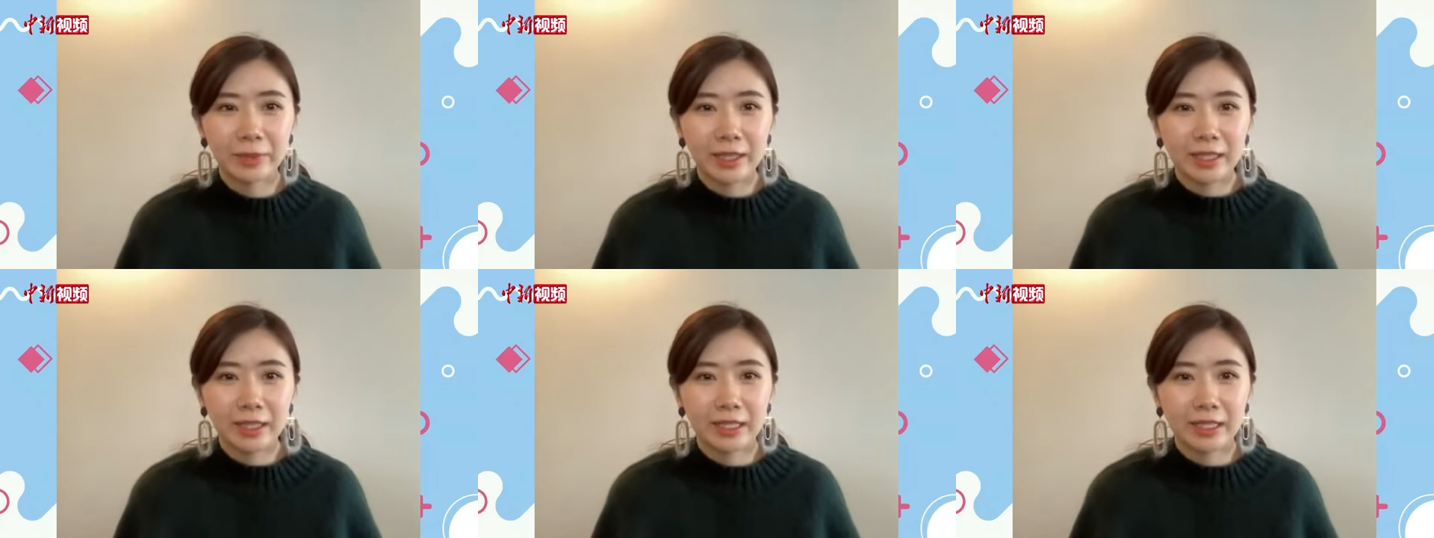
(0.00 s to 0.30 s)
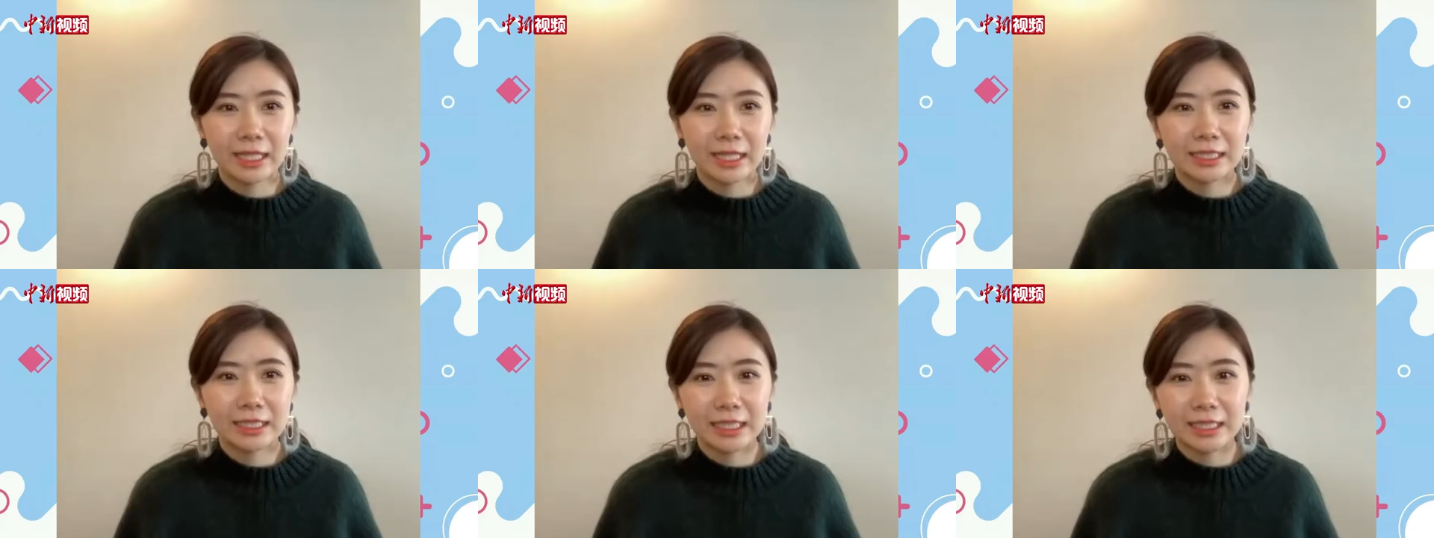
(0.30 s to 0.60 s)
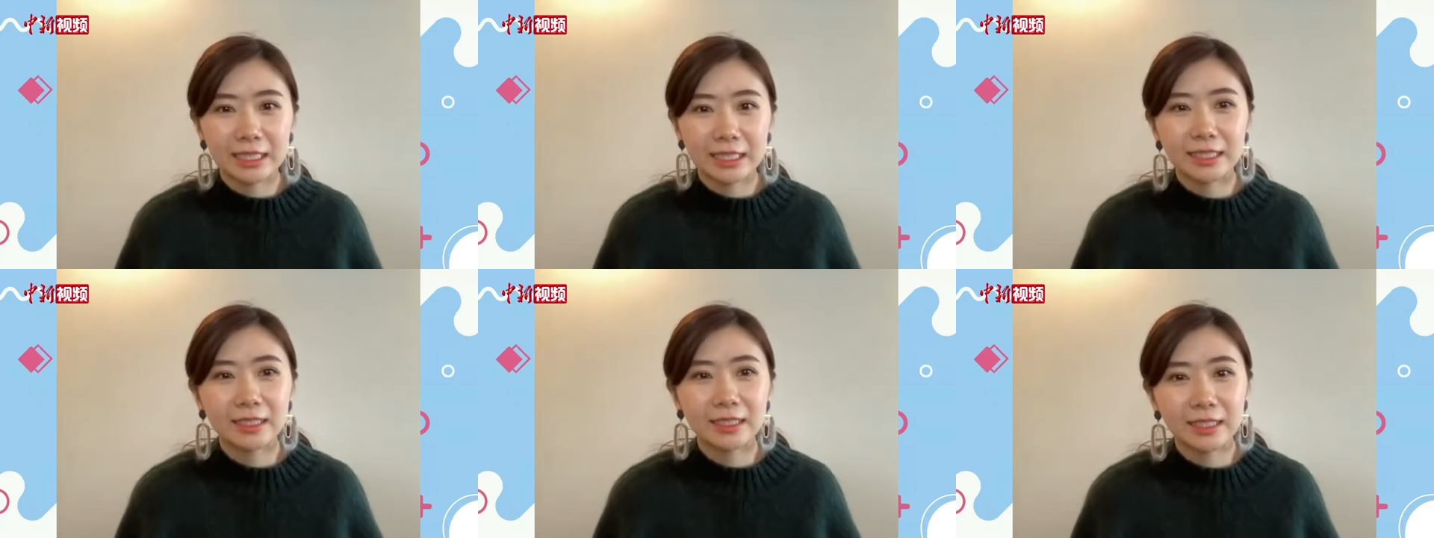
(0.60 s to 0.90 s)
那个
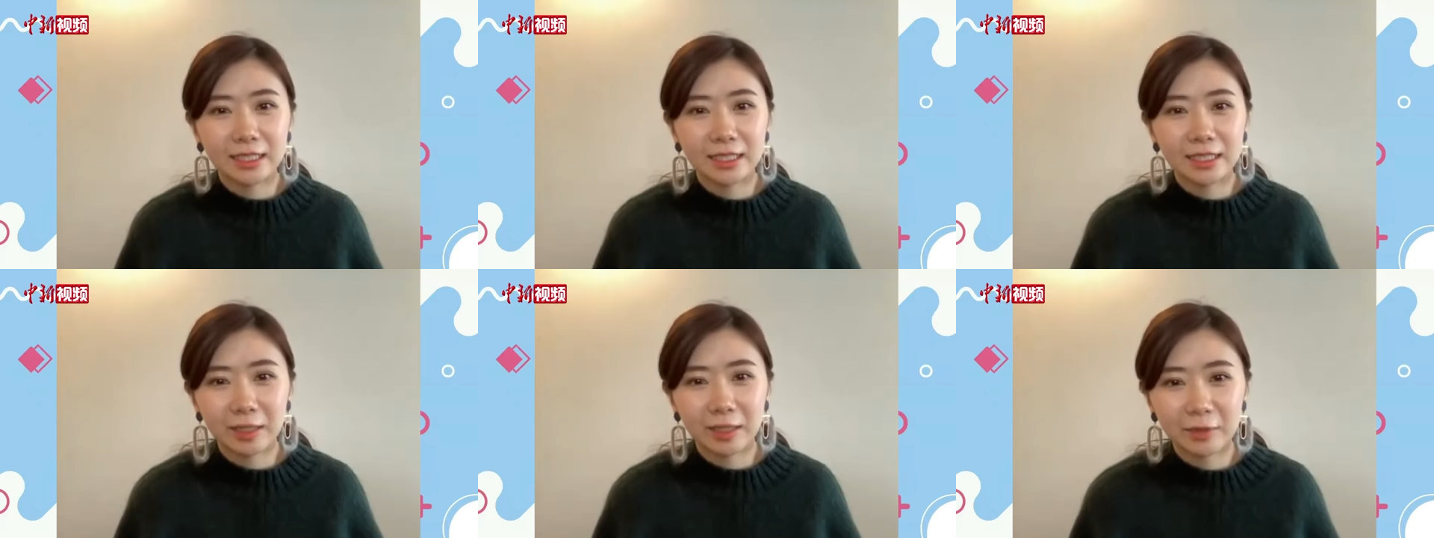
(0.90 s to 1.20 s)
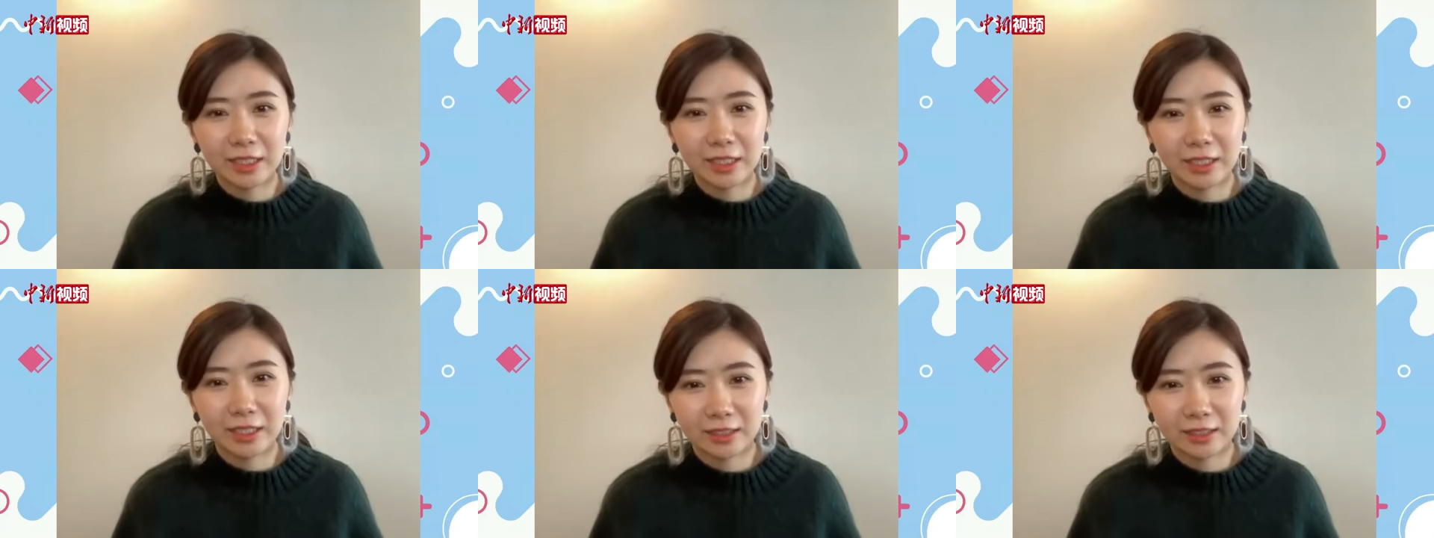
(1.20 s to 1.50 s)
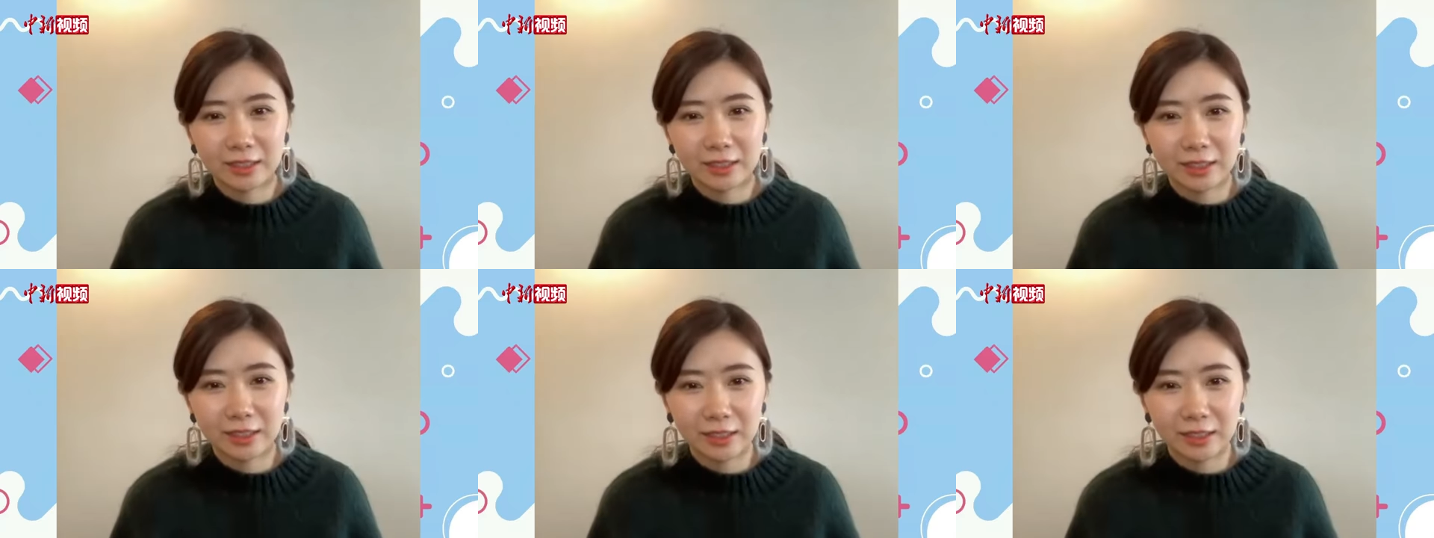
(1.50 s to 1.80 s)
张继科他们也
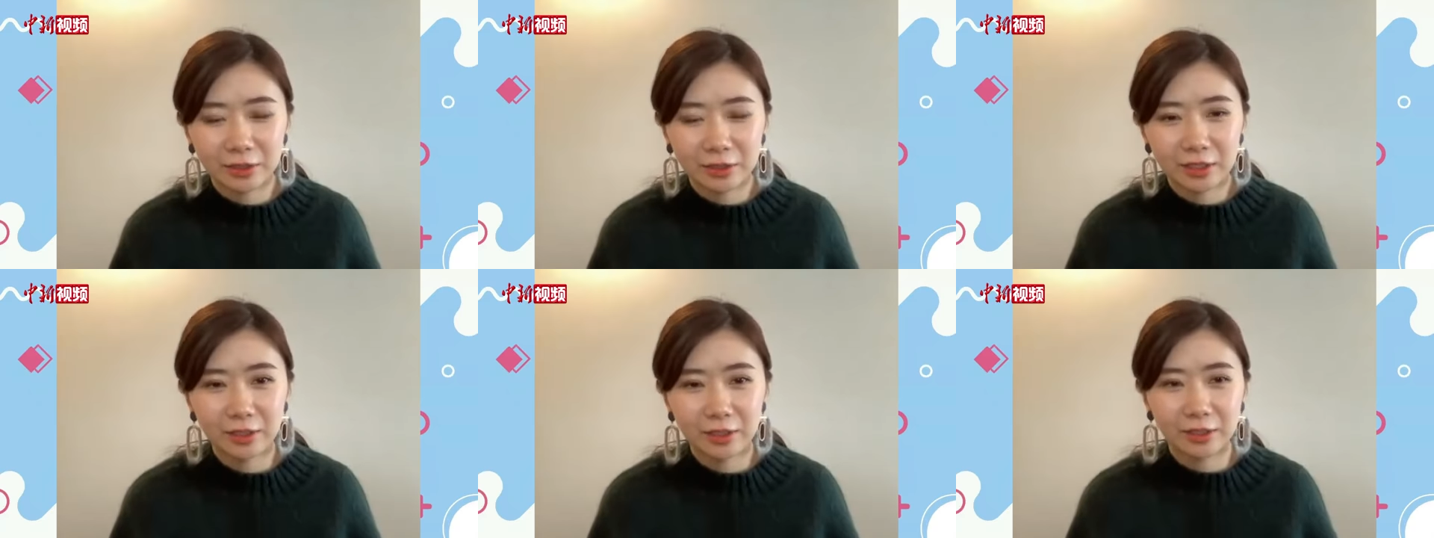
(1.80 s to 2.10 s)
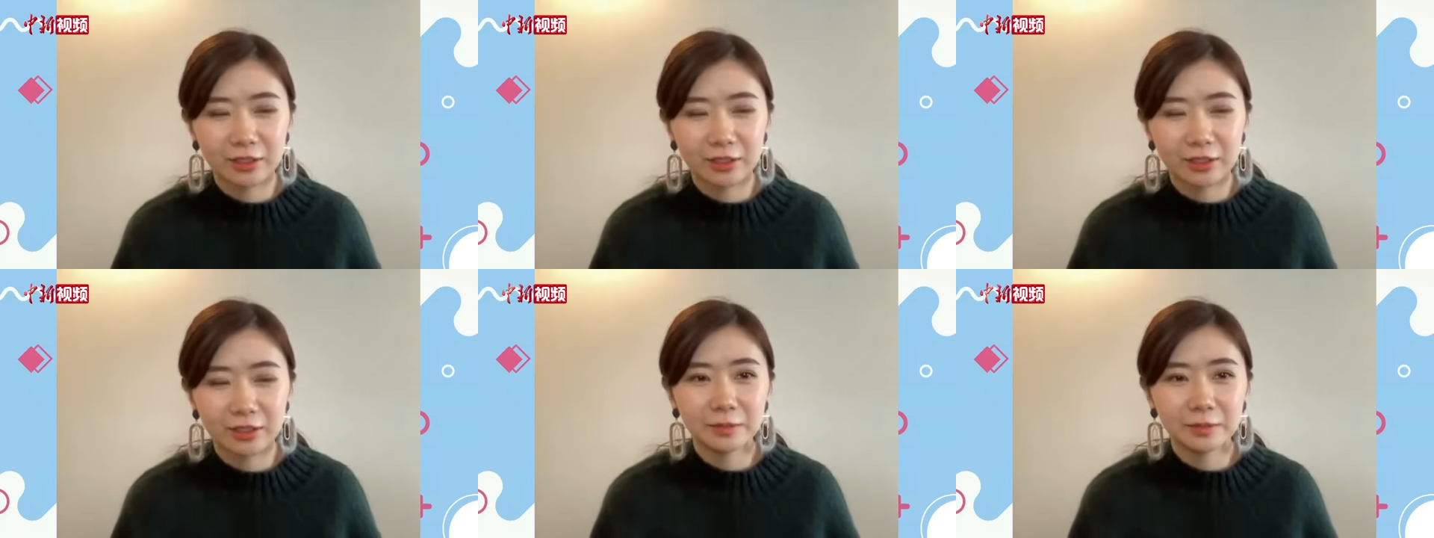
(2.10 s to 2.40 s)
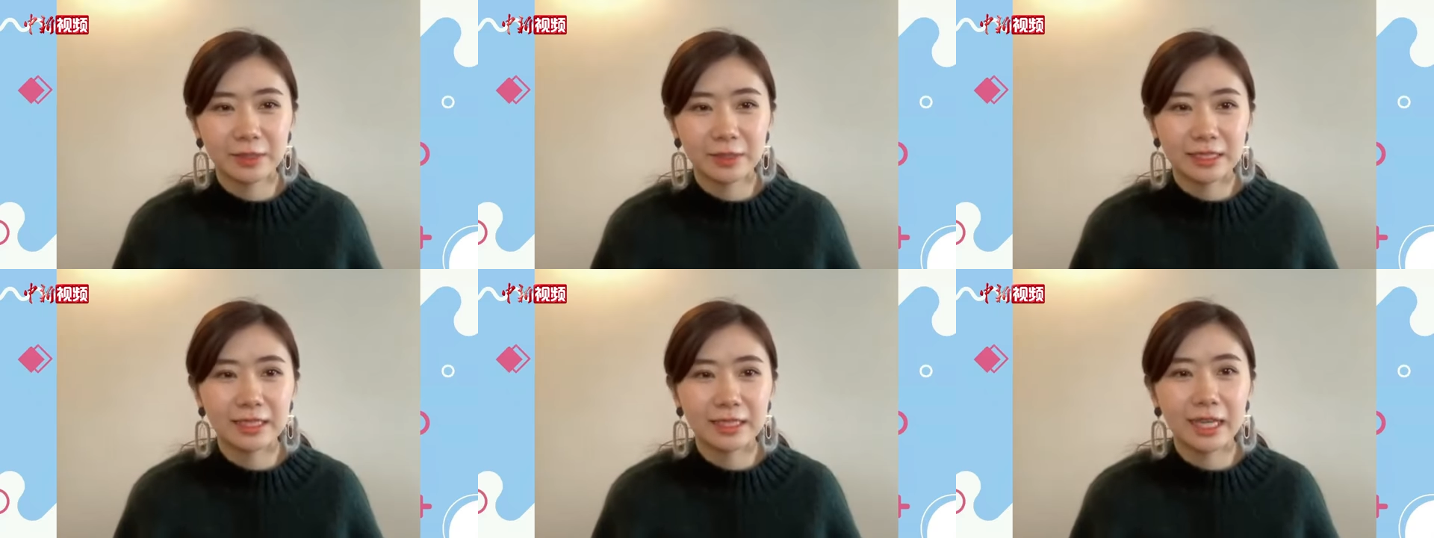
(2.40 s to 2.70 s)
是，就是有一次
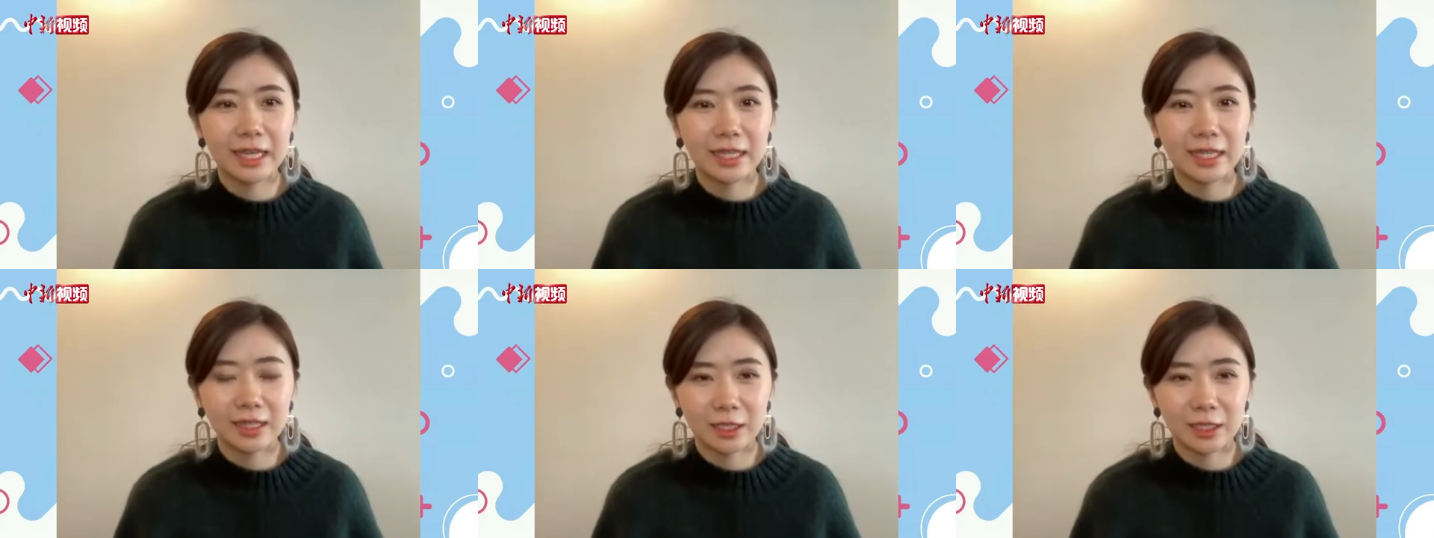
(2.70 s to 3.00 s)
比赛，